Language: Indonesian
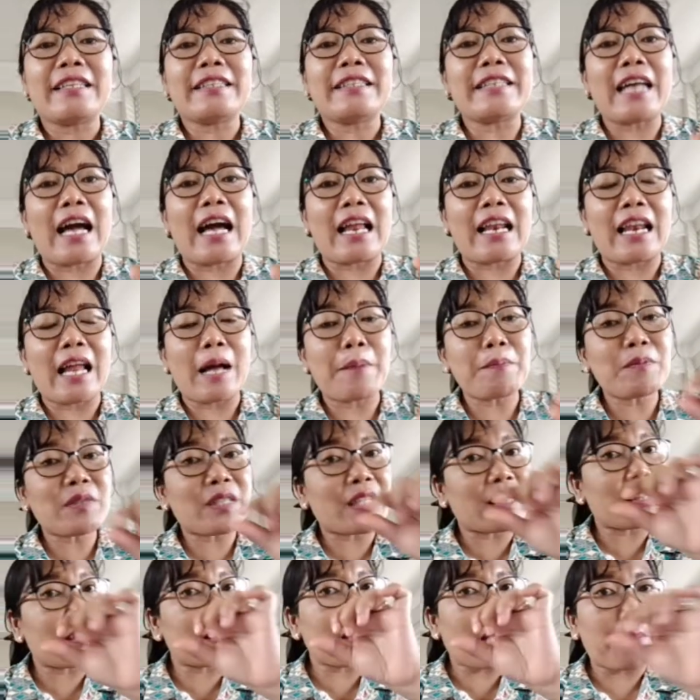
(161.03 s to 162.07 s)
dalam
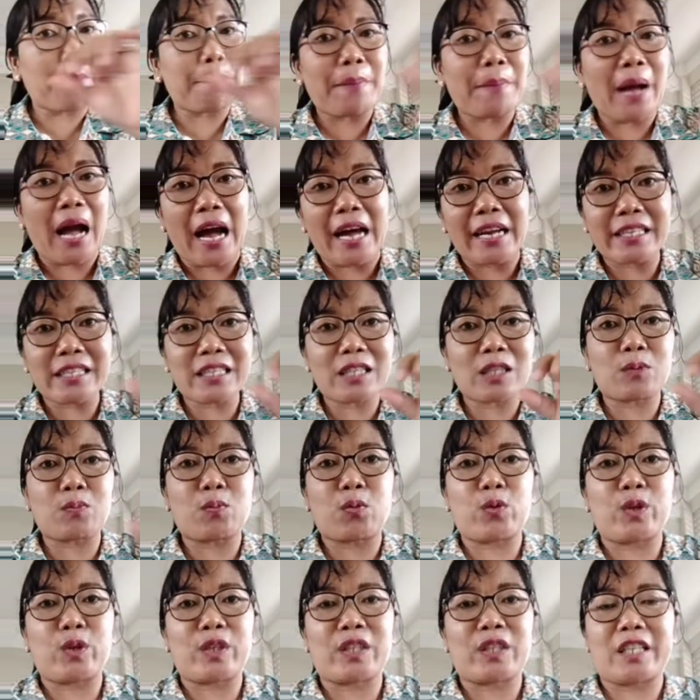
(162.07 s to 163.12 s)
setiap baris
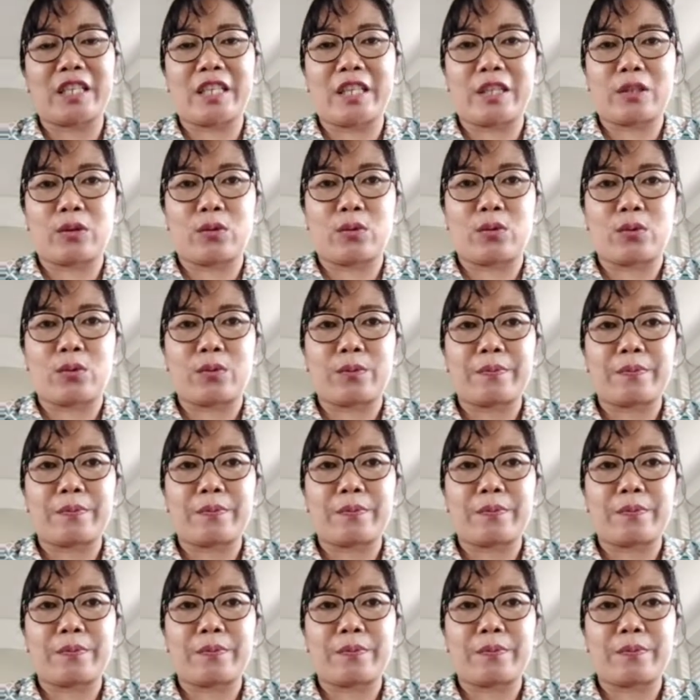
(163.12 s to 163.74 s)
puisi itu.